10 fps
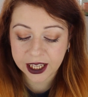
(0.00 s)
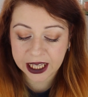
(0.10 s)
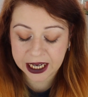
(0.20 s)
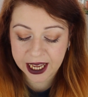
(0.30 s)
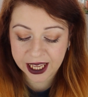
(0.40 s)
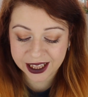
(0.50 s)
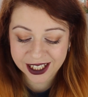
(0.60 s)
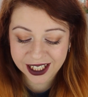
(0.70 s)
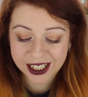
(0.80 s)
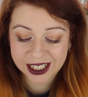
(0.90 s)

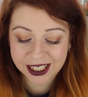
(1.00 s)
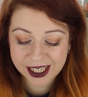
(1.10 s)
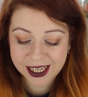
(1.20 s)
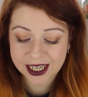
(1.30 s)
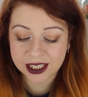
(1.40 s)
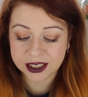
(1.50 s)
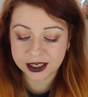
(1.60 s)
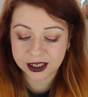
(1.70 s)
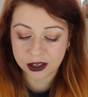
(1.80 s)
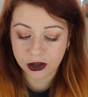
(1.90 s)
credi in
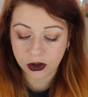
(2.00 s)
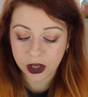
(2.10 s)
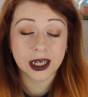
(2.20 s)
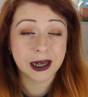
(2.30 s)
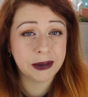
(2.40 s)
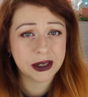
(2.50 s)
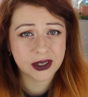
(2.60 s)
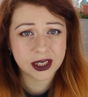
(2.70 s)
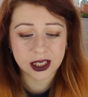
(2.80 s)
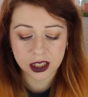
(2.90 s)
Dio.
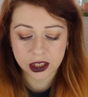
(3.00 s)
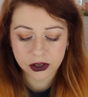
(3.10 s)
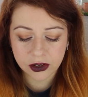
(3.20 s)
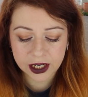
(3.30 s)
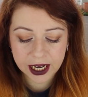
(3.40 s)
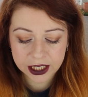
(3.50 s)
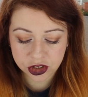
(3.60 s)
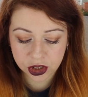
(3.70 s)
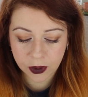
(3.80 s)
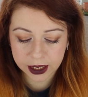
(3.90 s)
Rabbrividì, io e lei
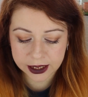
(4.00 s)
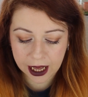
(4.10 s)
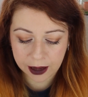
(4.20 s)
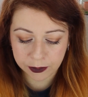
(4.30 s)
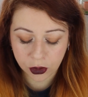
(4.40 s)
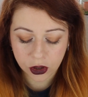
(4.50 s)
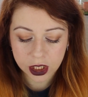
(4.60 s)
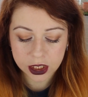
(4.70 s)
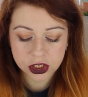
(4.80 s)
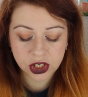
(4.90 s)
ci guardammo,
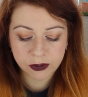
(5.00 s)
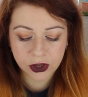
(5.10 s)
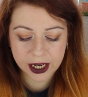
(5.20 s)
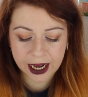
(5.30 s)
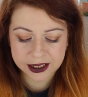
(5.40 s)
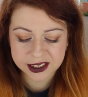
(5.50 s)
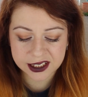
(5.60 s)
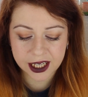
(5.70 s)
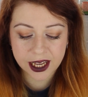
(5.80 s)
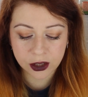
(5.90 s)
dicemmo
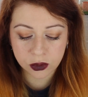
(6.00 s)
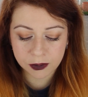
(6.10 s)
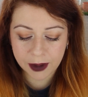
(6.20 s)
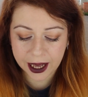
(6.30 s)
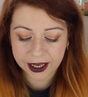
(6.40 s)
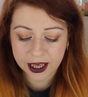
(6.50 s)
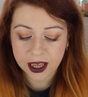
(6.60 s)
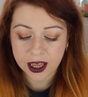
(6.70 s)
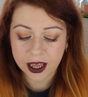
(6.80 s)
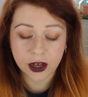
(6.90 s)
grazie e goodbye
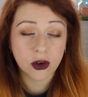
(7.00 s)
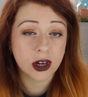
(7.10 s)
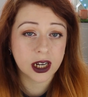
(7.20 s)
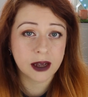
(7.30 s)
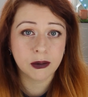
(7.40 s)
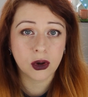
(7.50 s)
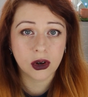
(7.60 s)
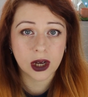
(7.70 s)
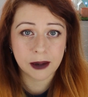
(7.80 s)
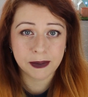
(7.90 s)
e
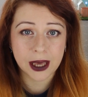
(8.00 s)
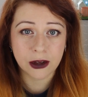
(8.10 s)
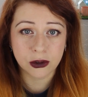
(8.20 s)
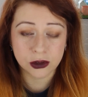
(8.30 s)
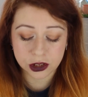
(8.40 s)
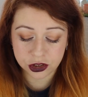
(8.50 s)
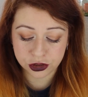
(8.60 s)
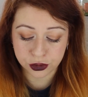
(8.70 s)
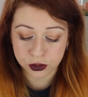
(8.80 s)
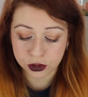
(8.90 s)
corremmo al piano di
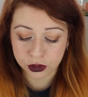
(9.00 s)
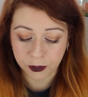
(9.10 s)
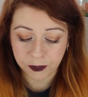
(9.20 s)
sotto.